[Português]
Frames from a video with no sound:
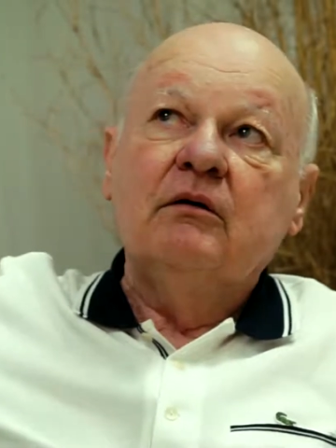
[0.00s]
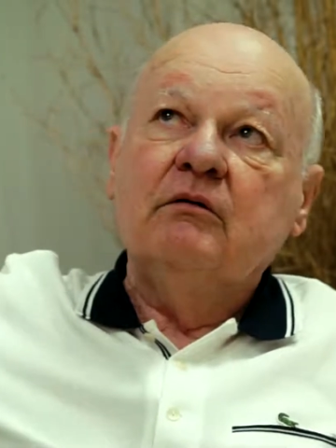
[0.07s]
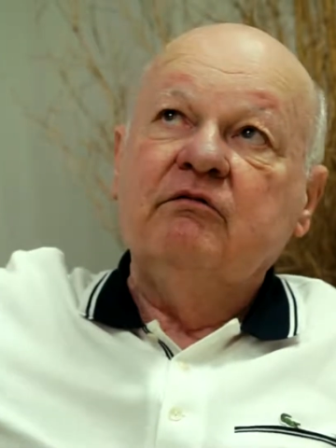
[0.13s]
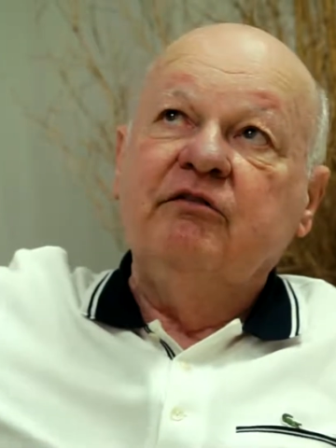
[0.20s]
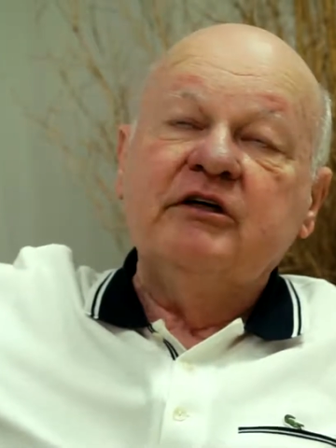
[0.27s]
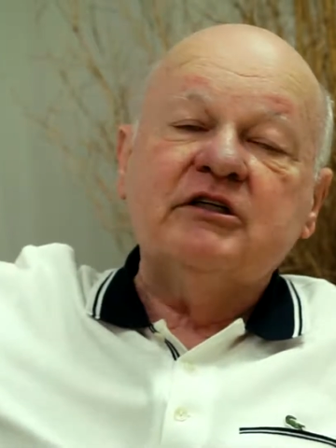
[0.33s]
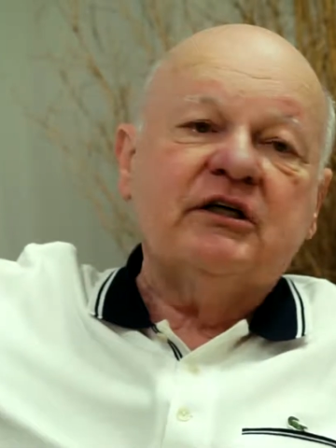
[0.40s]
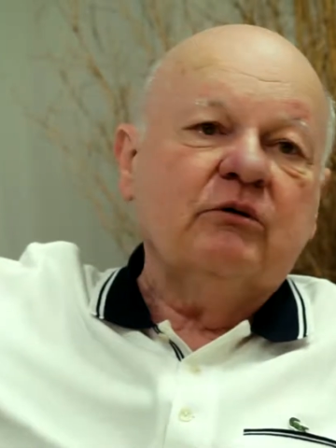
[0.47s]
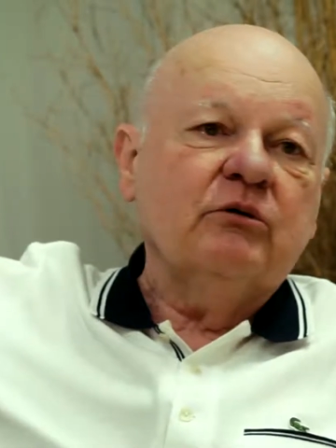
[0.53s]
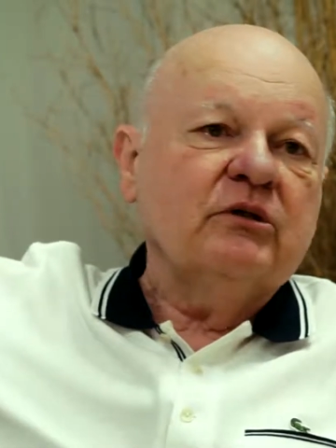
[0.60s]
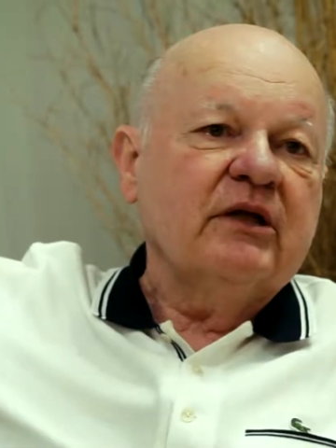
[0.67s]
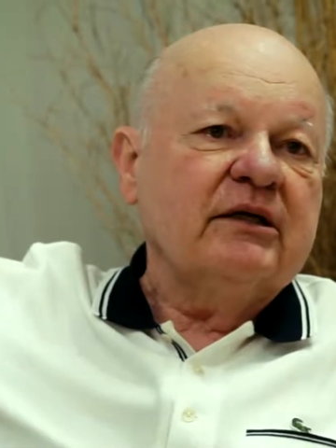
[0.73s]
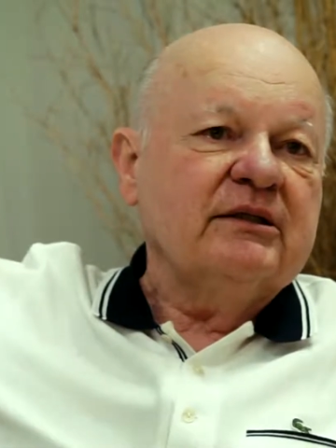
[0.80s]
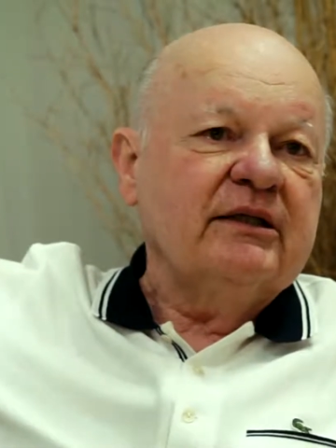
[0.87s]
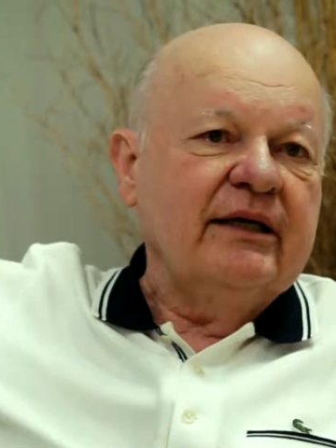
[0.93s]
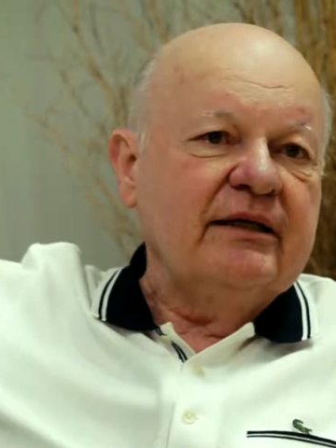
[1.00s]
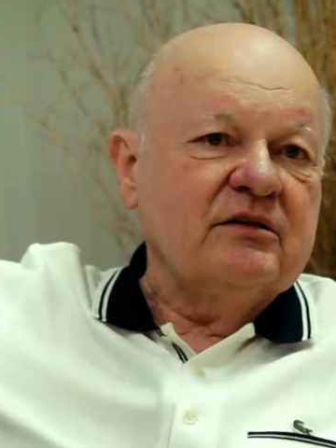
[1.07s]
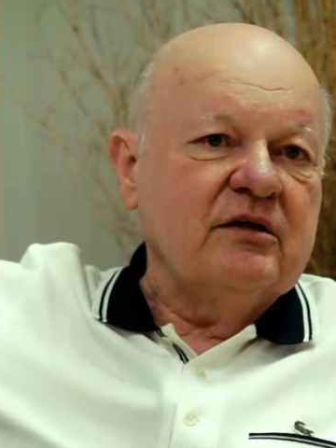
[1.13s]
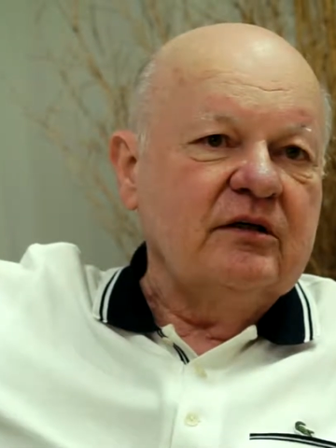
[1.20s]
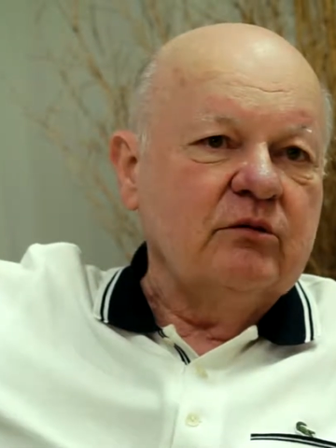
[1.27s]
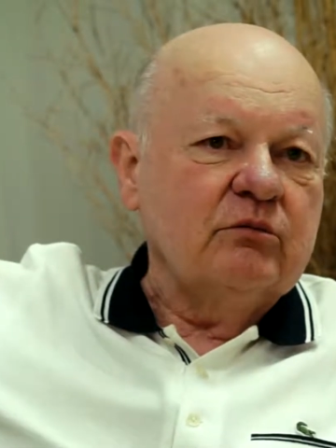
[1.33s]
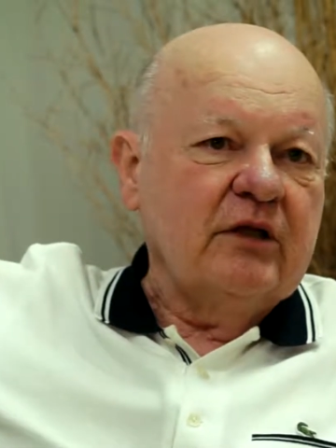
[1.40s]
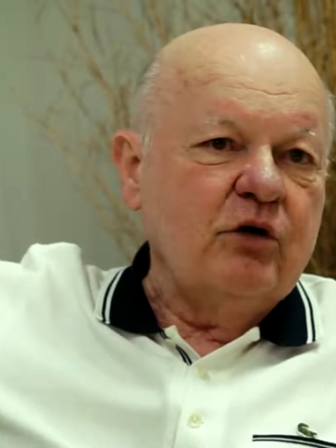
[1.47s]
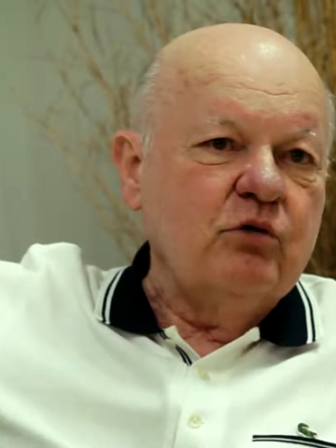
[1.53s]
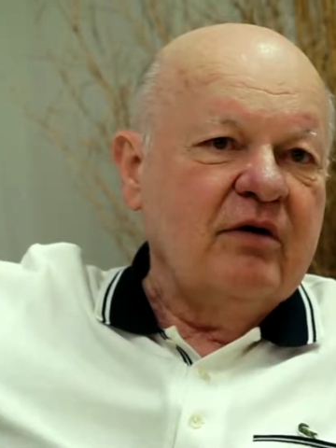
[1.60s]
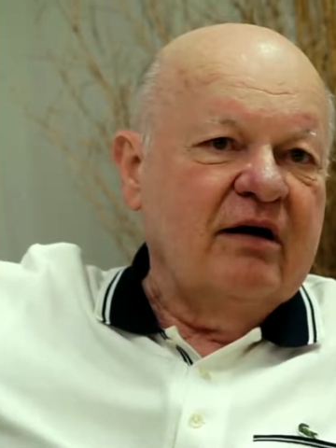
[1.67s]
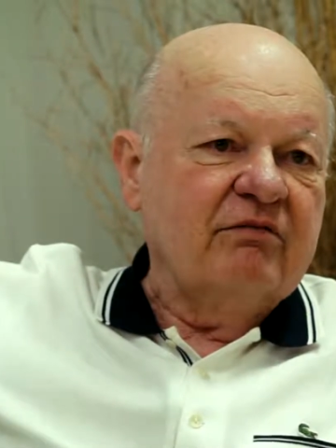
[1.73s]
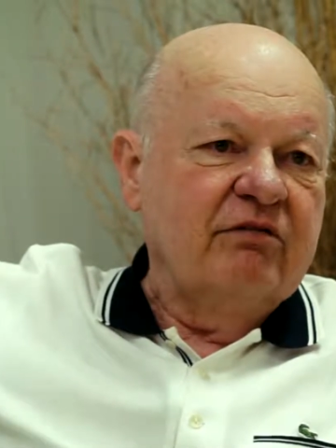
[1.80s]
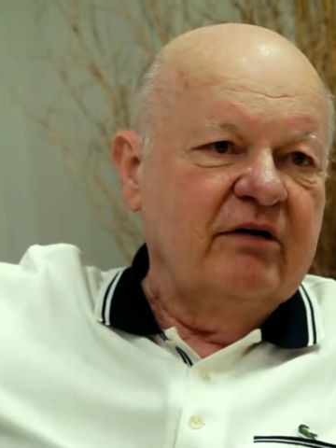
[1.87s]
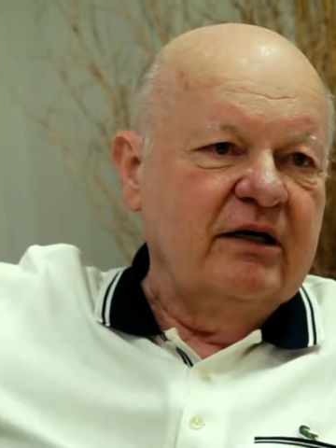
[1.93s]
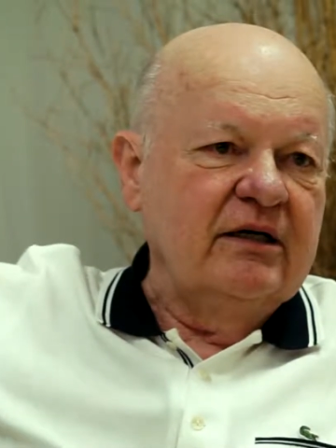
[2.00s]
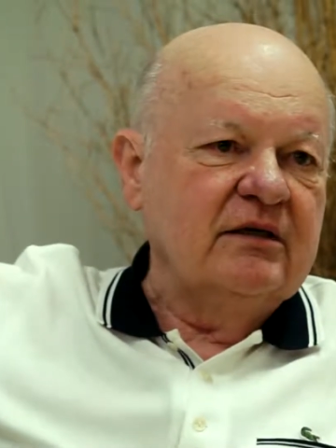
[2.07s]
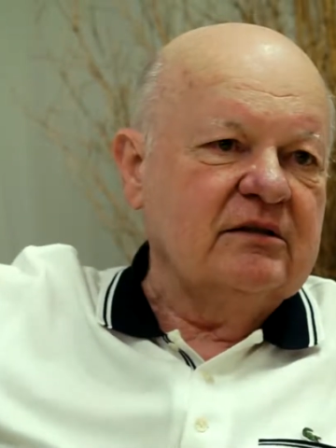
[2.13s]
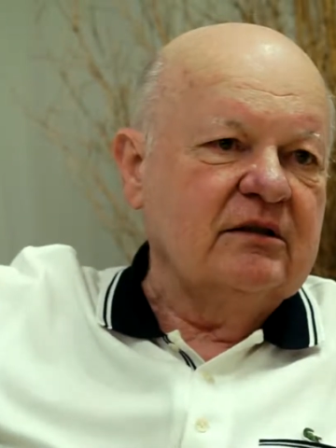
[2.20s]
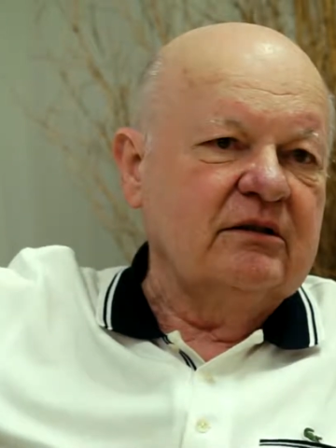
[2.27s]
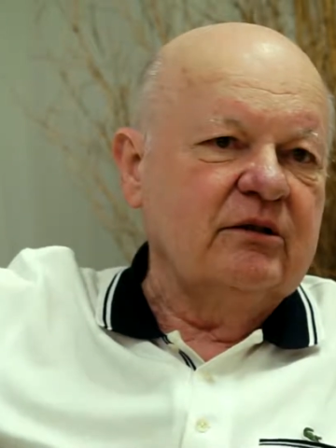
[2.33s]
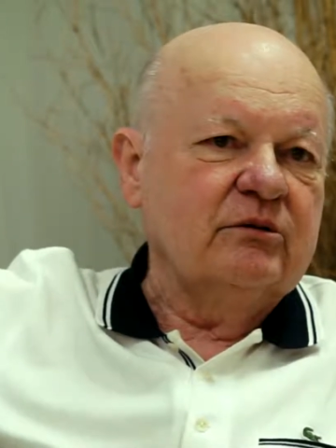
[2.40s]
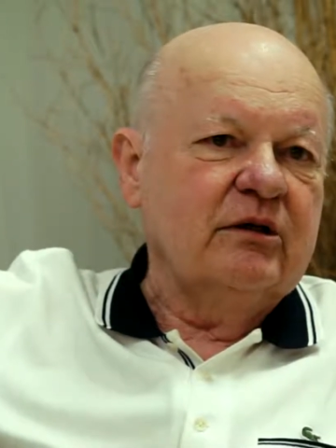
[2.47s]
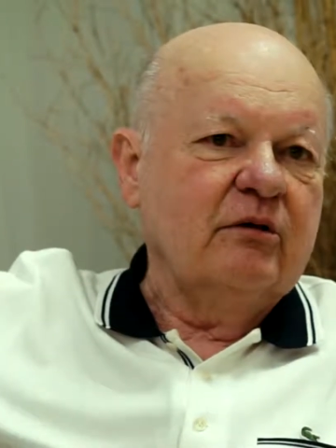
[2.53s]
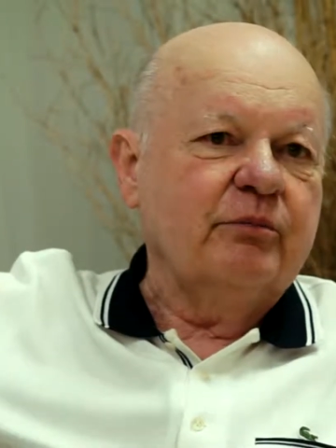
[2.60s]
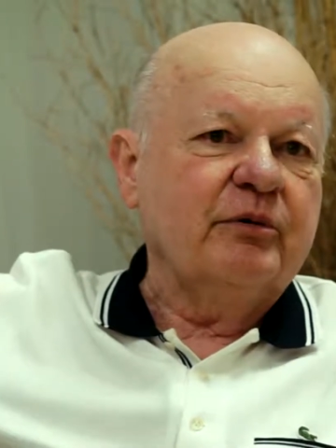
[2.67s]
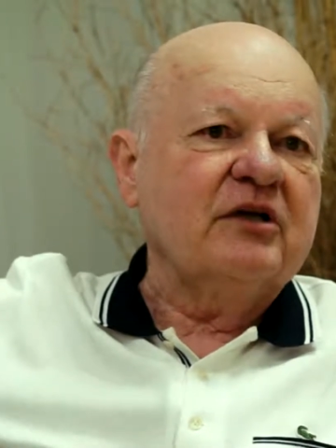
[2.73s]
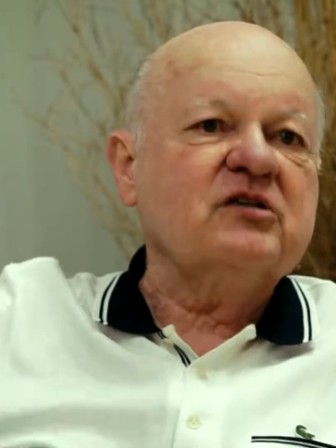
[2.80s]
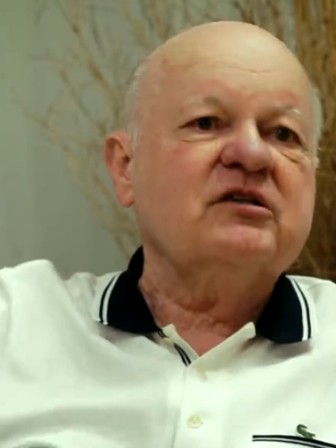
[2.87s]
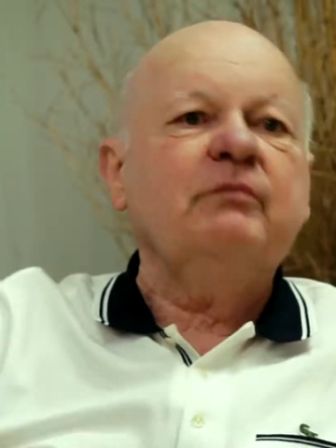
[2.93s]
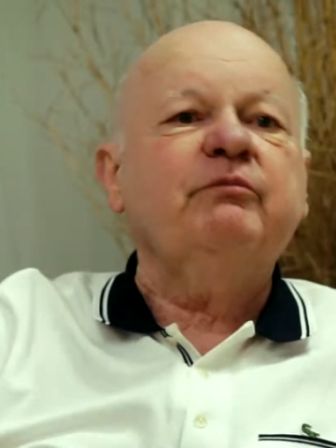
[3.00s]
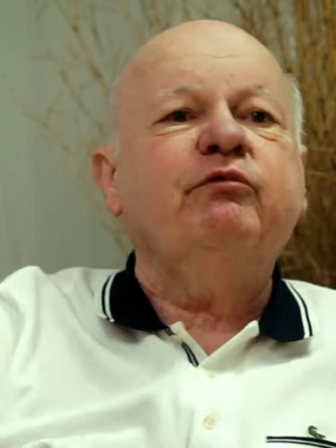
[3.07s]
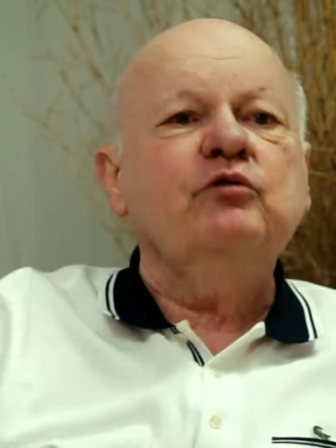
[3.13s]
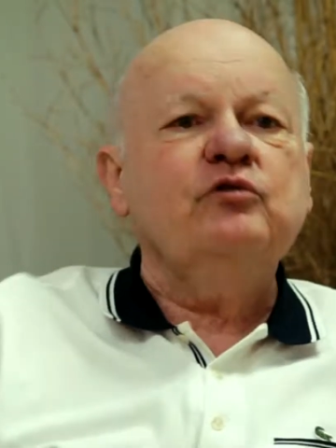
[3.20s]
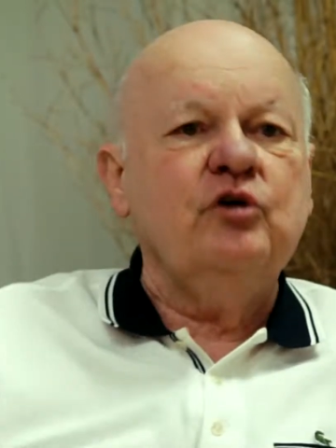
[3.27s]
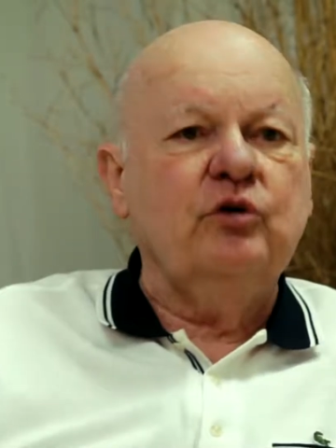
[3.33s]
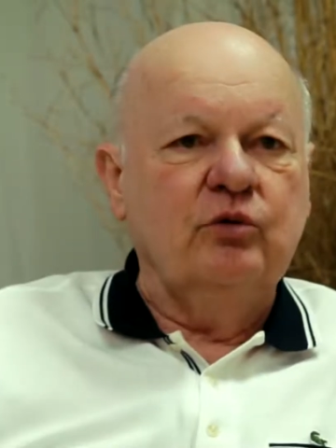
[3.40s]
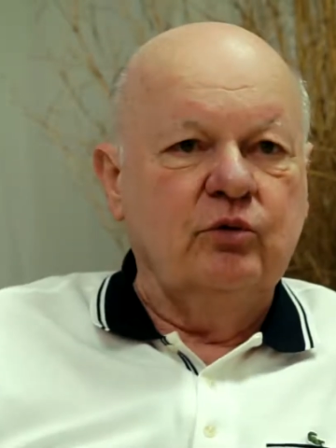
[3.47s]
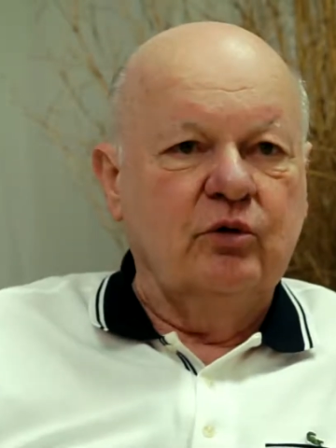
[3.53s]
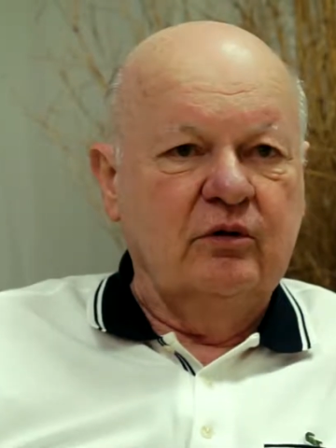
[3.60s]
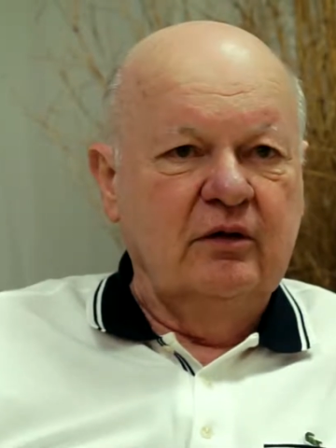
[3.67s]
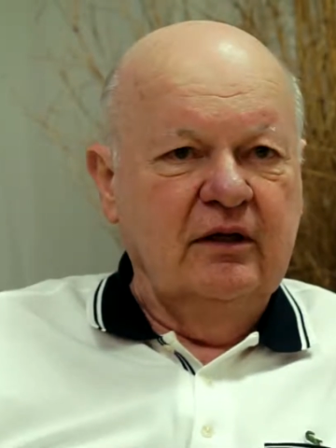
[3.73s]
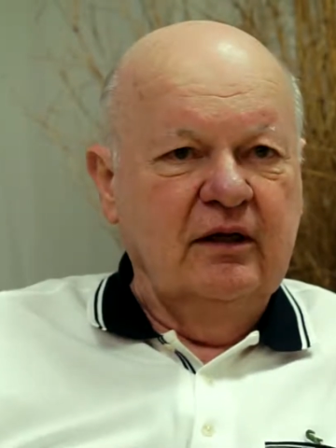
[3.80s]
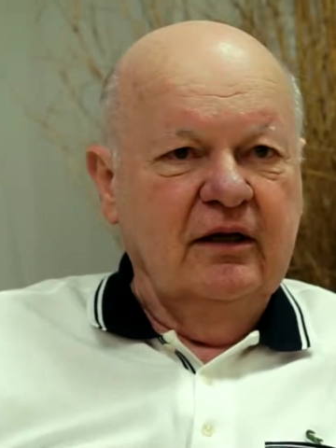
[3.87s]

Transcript: Veja com Nardelli se não tem um avanço, tem não tem porque sempre funcionou.